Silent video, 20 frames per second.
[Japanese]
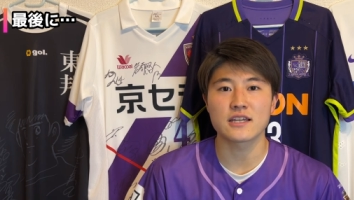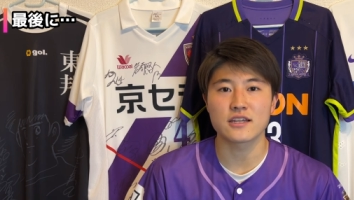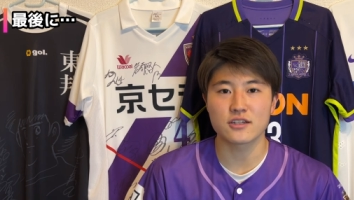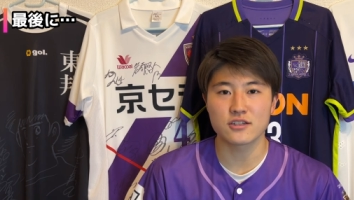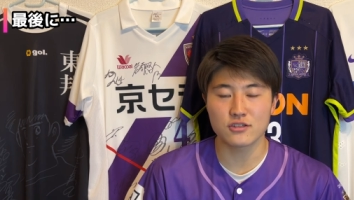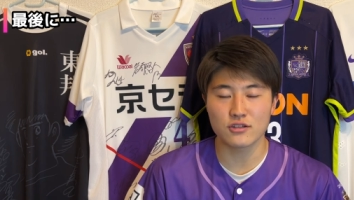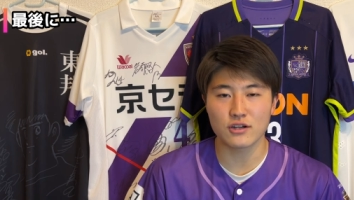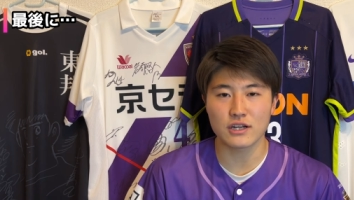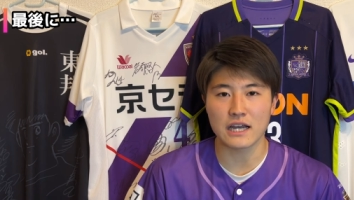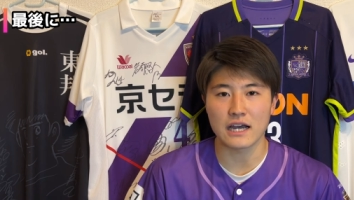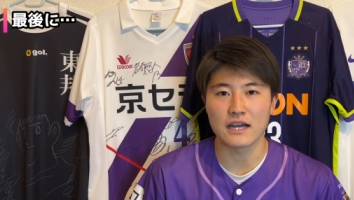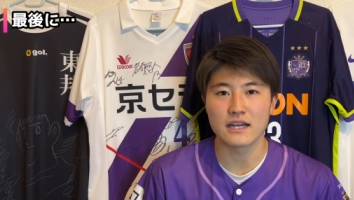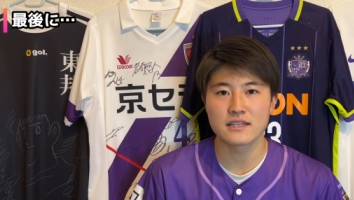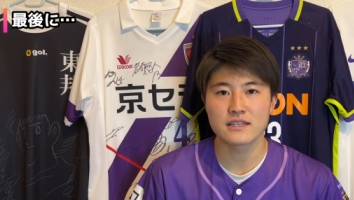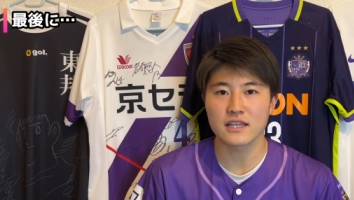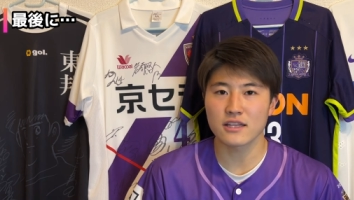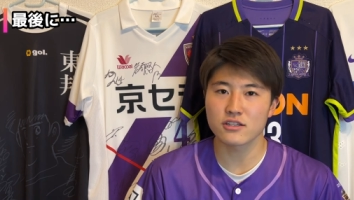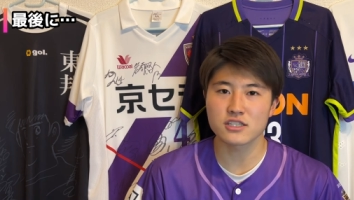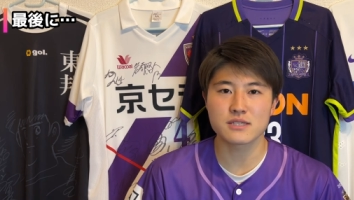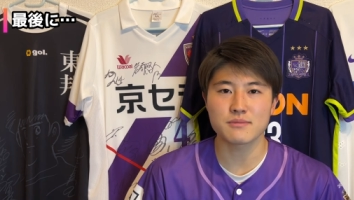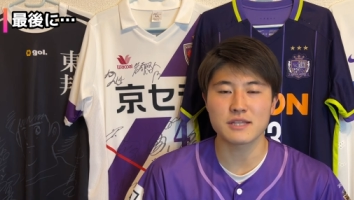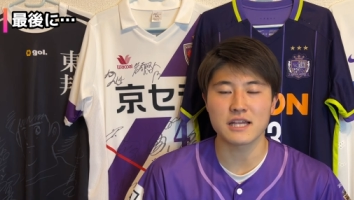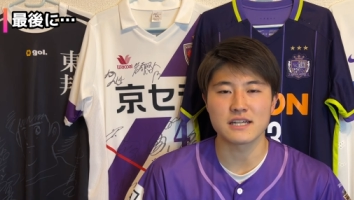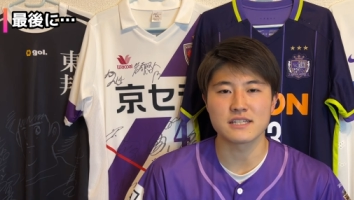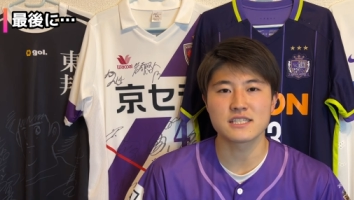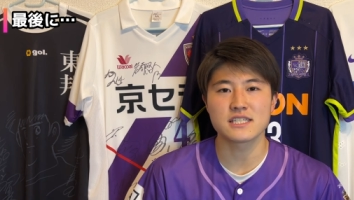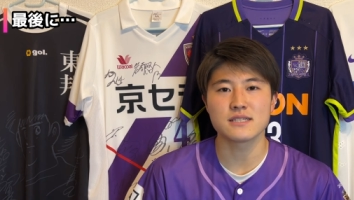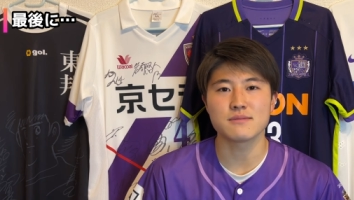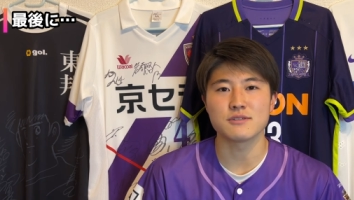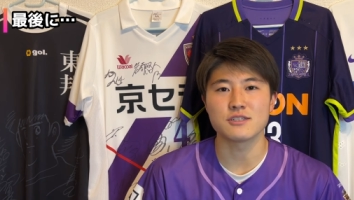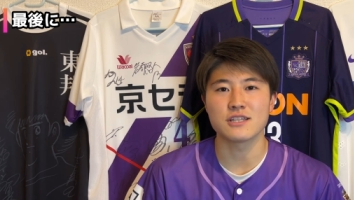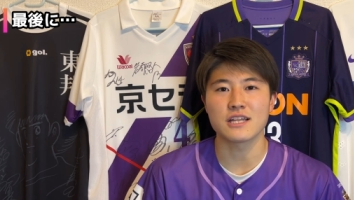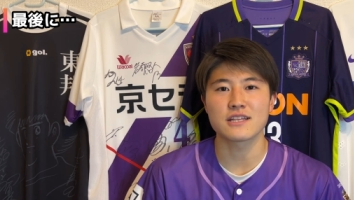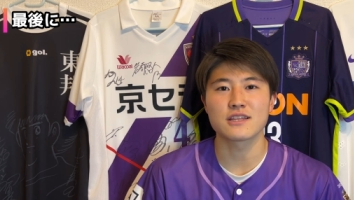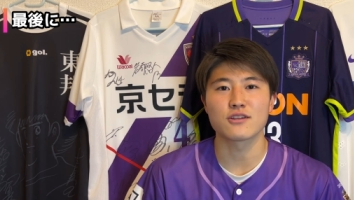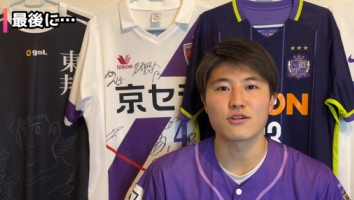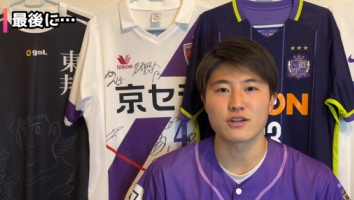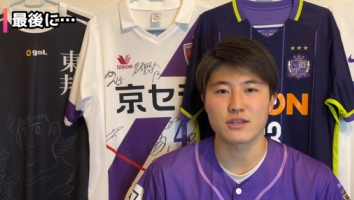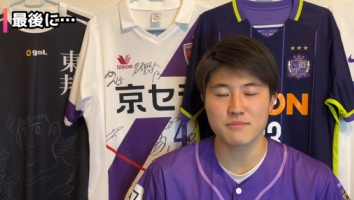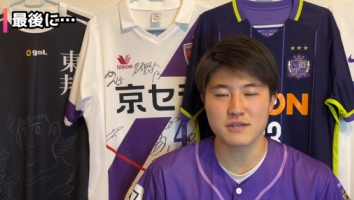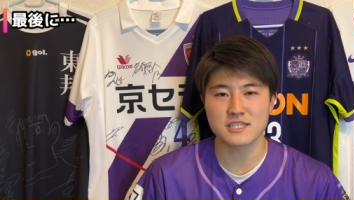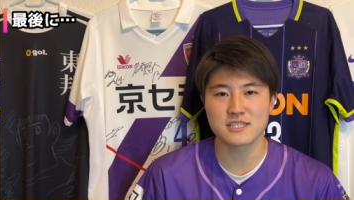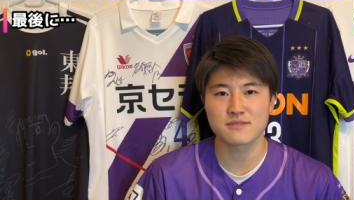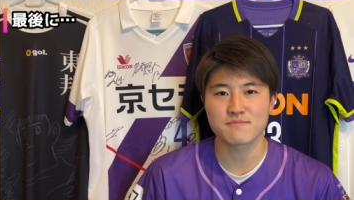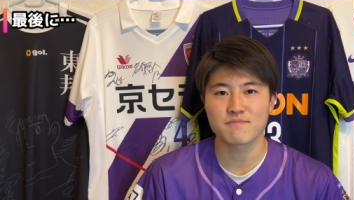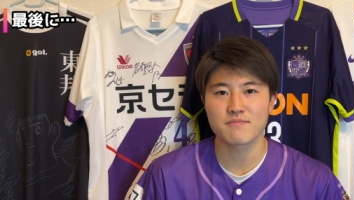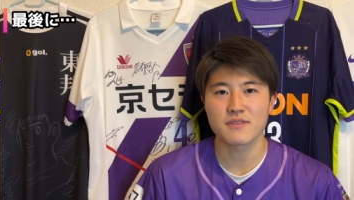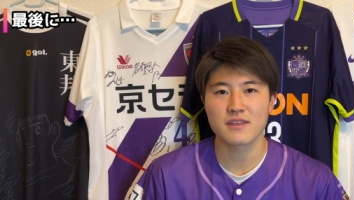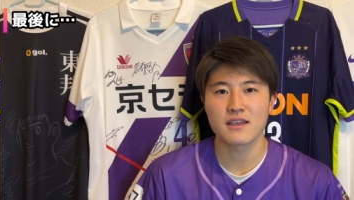くるのか、楽しみなチームになっております。